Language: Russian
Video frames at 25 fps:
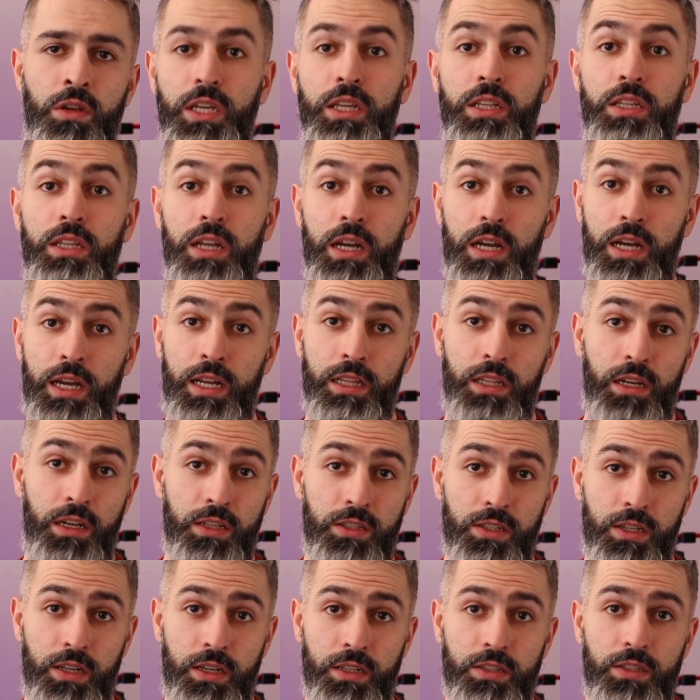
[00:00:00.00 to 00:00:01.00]
и такая
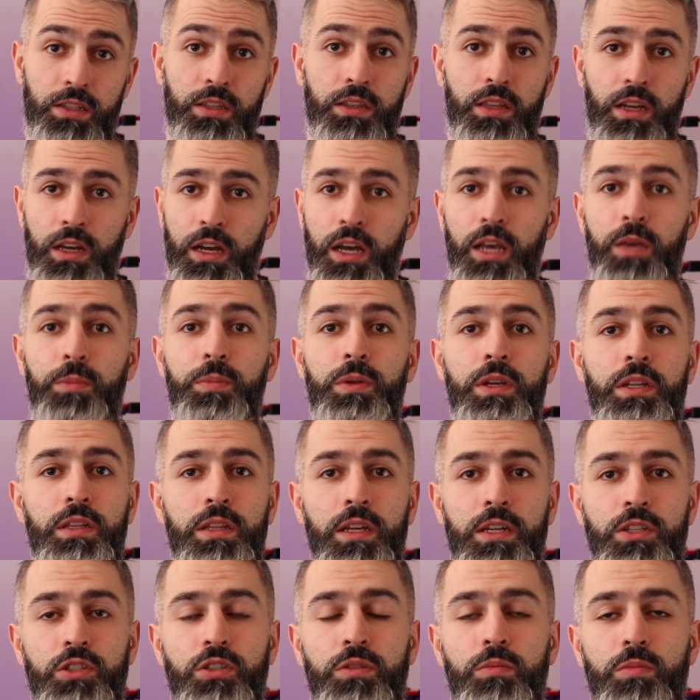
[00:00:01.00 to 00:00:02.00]
транзакция, такая
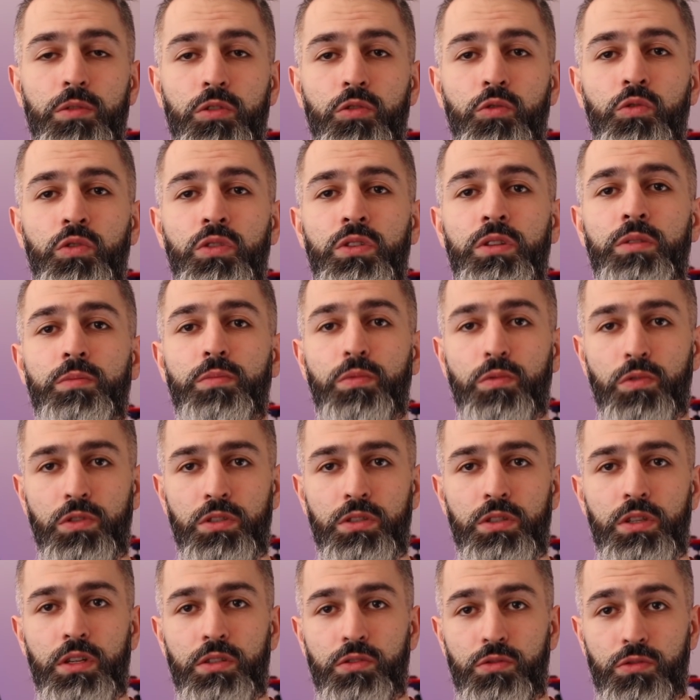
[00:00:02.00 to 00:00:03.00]
передача биткоина
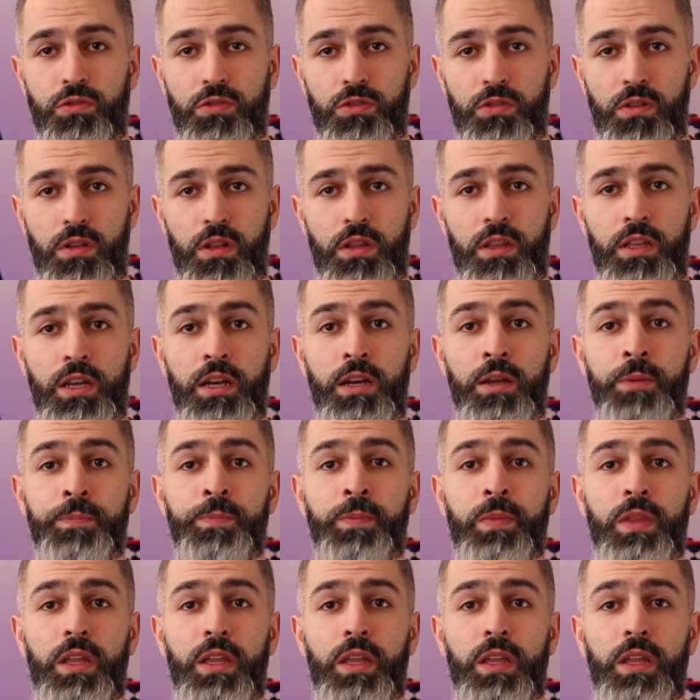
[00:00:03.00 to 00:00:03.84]
будет осуществлена